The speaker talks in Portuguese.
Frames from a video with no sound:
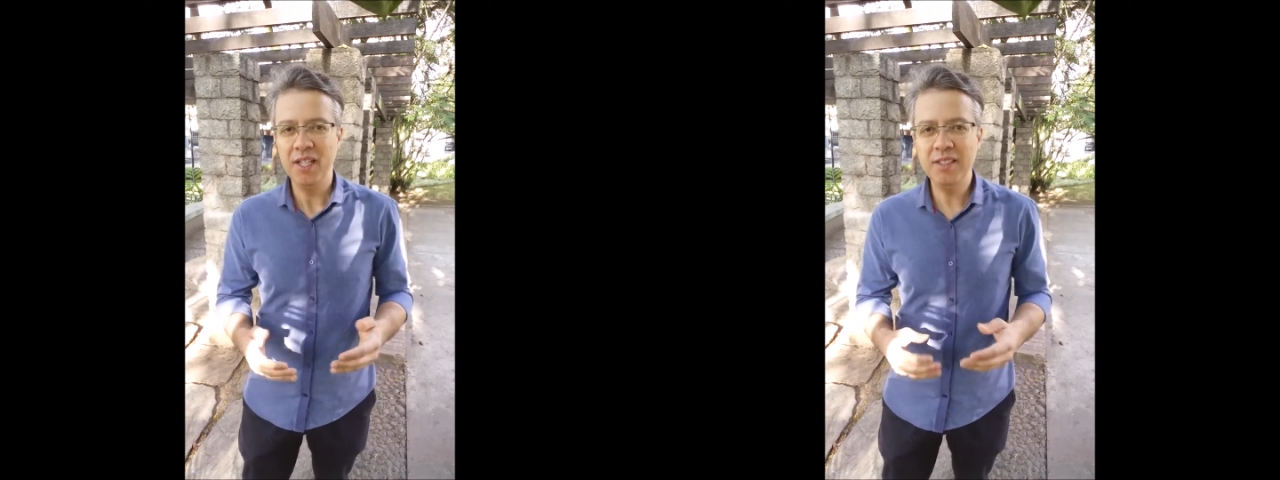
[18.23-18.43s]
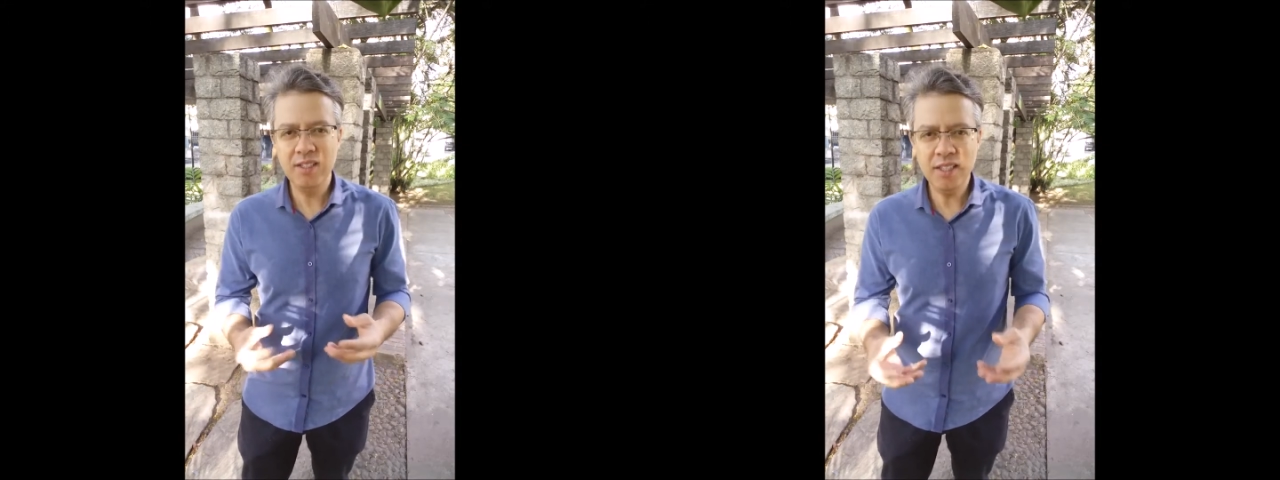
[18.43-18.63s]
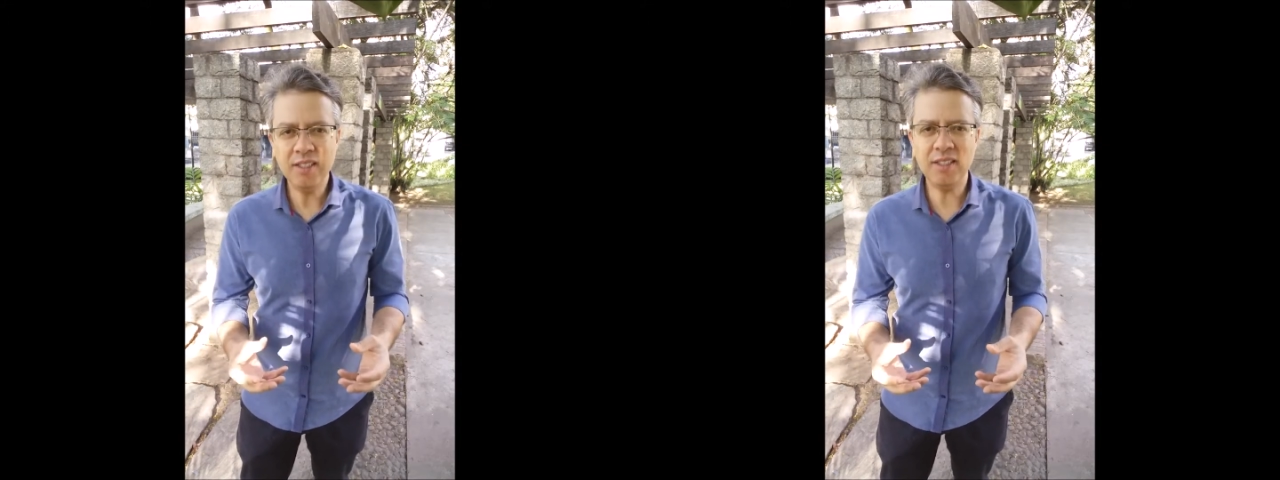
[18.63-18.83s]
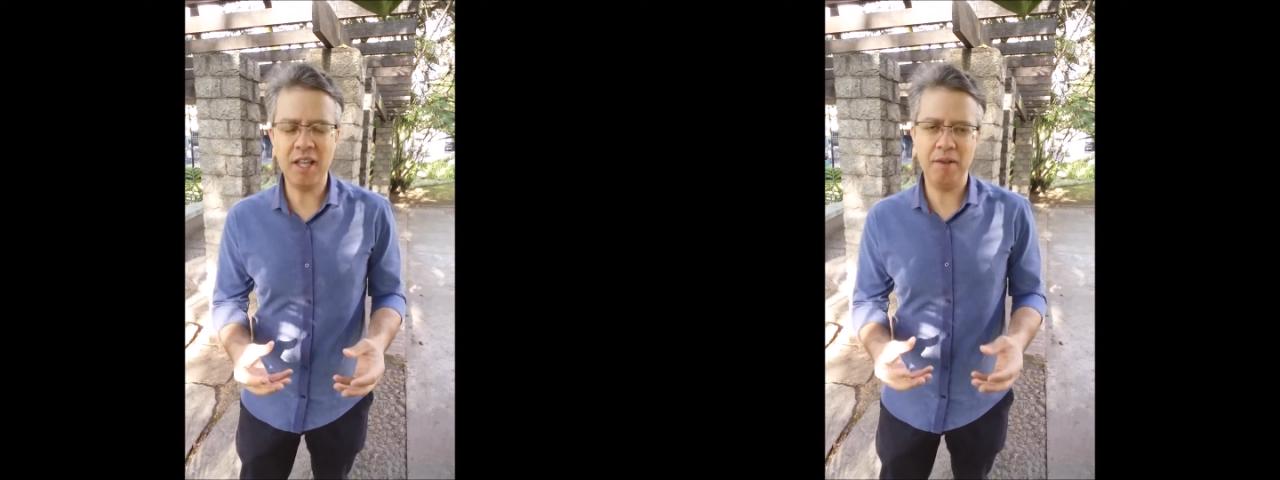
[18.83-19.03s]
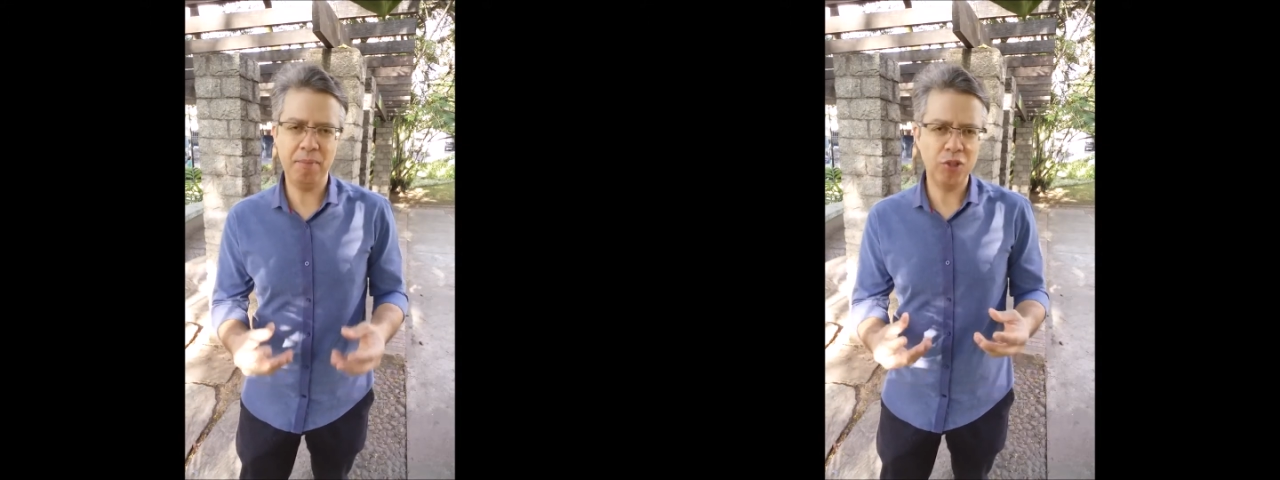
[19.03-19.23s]

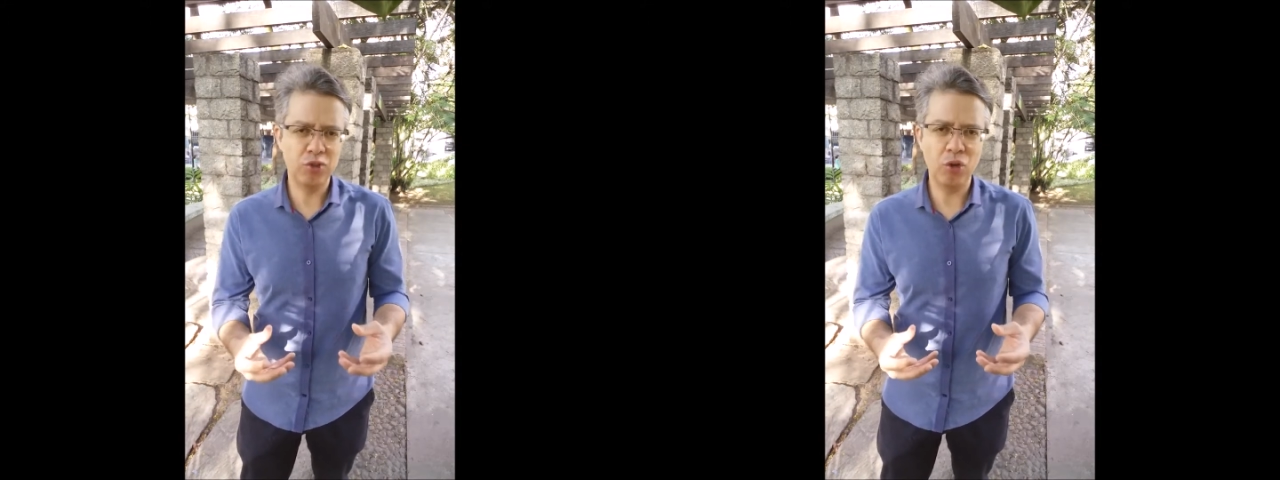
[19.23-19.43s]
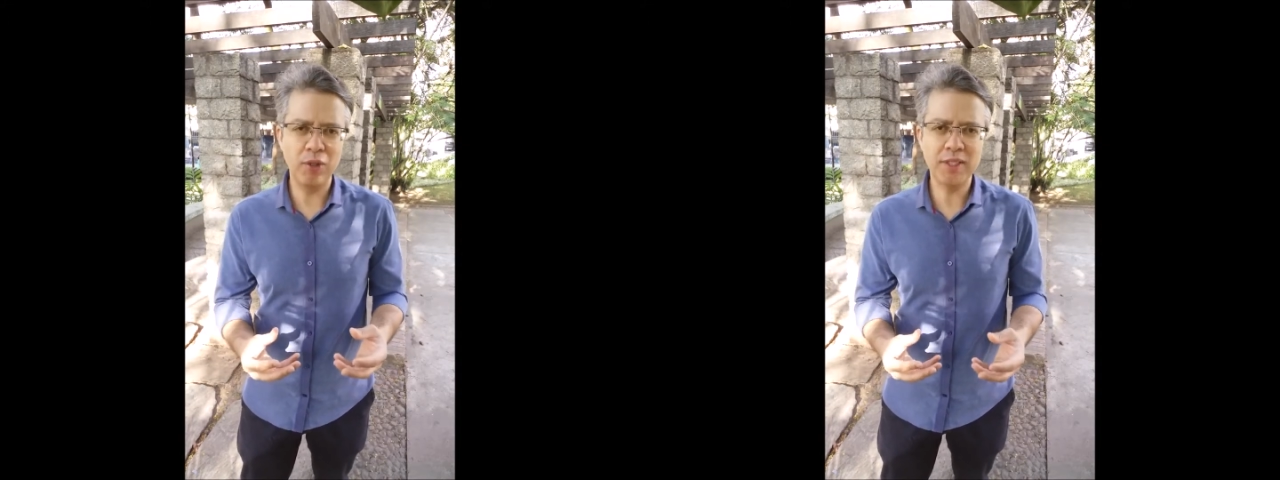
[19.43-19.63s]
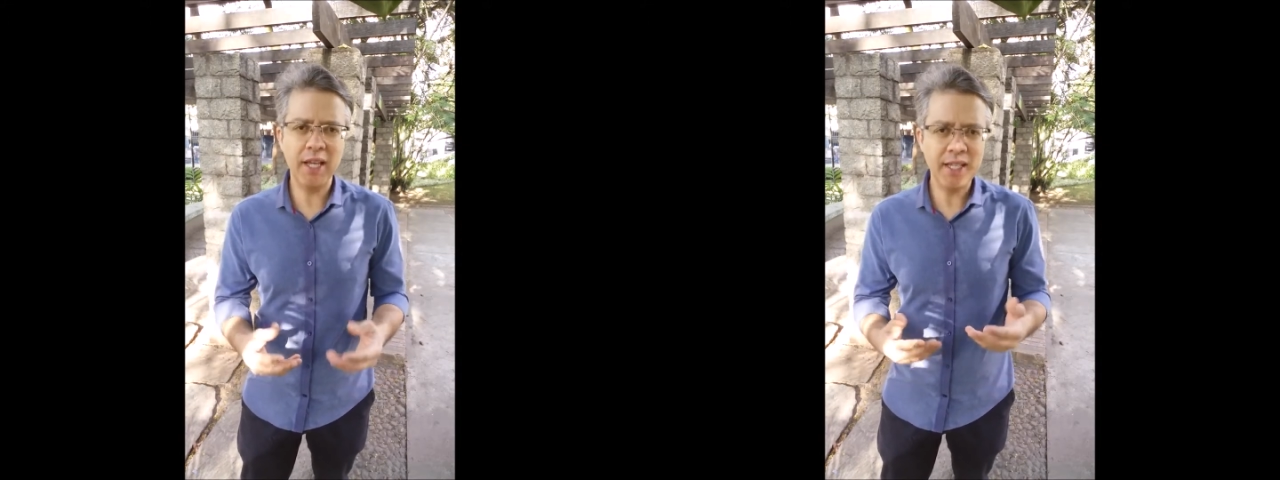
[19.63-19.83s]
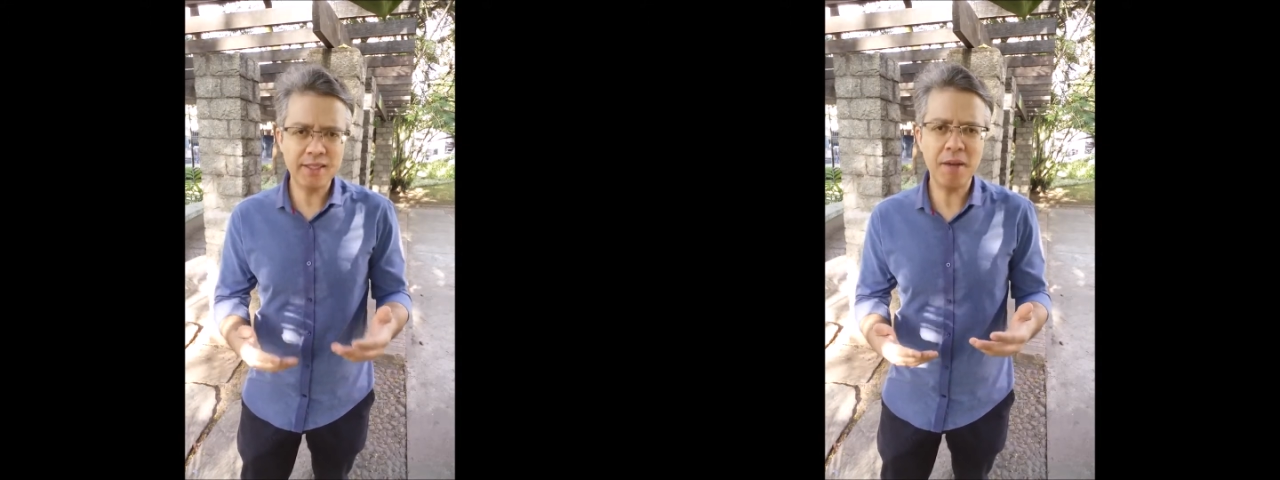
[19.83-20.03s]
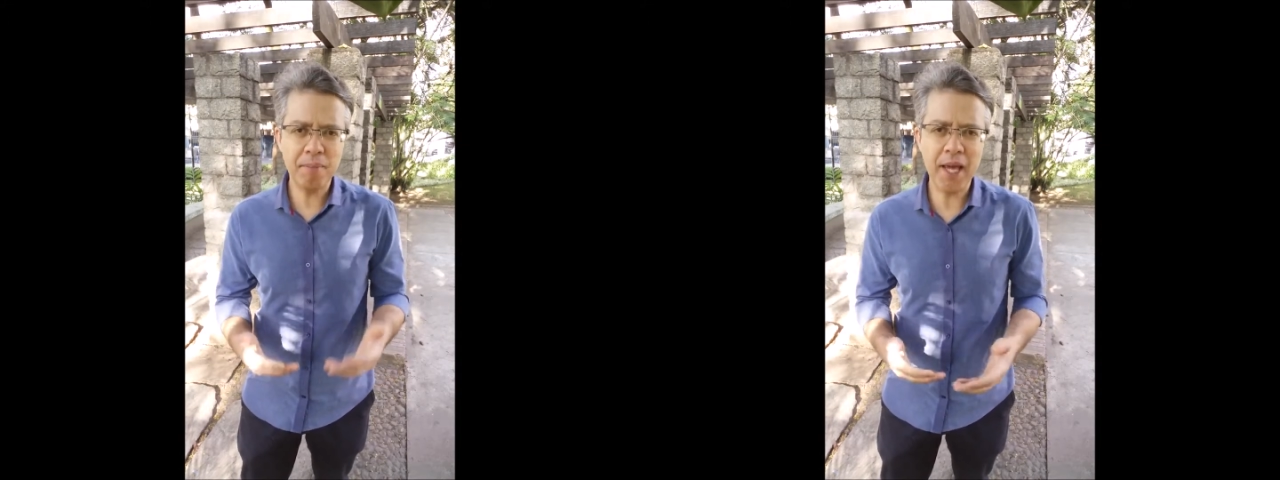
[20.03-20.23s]
Existem pessoas que
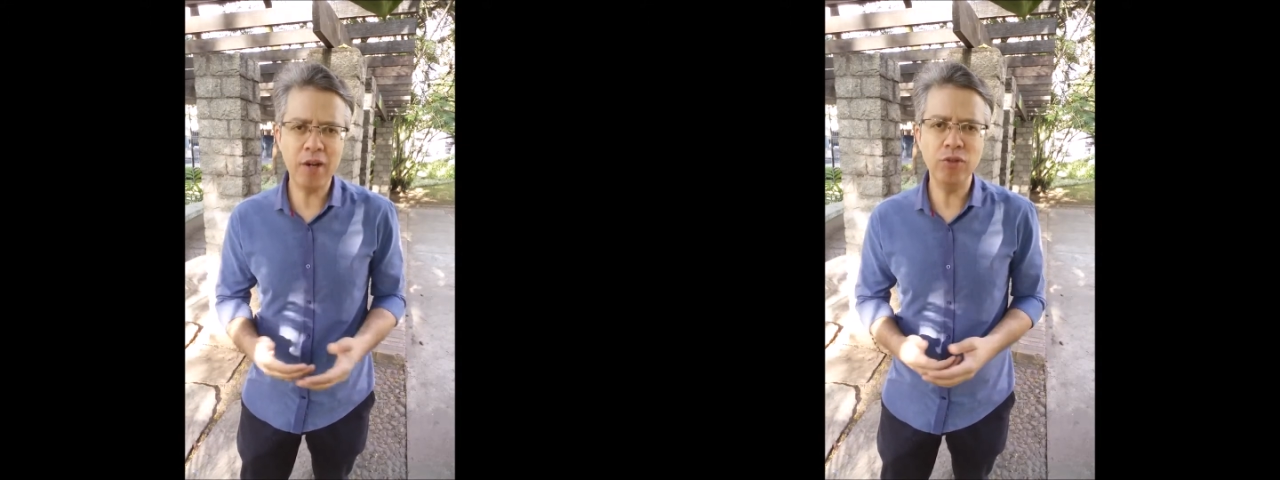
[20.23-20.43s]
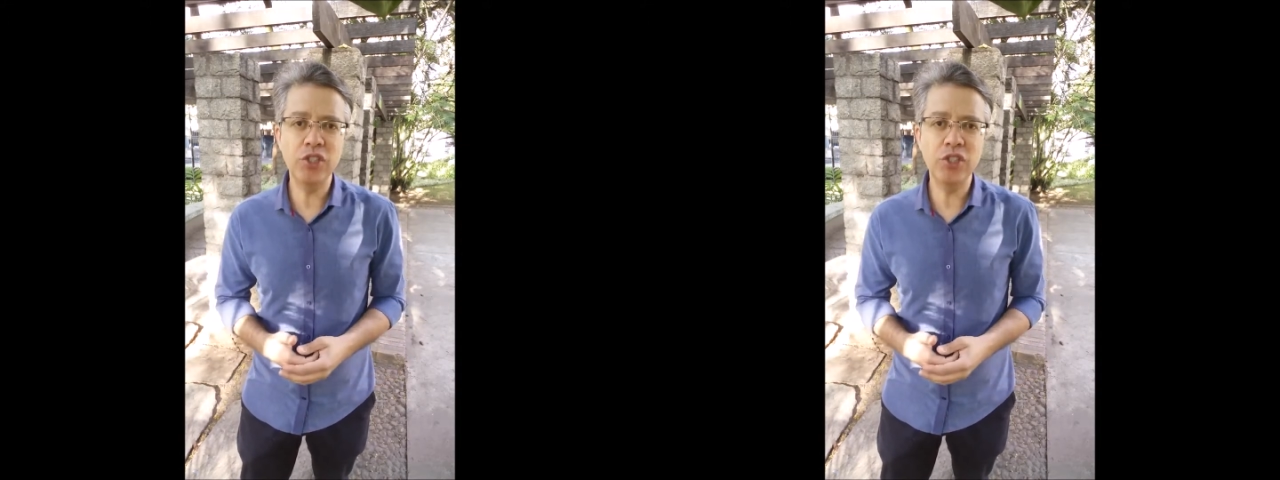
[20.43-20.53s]
receberam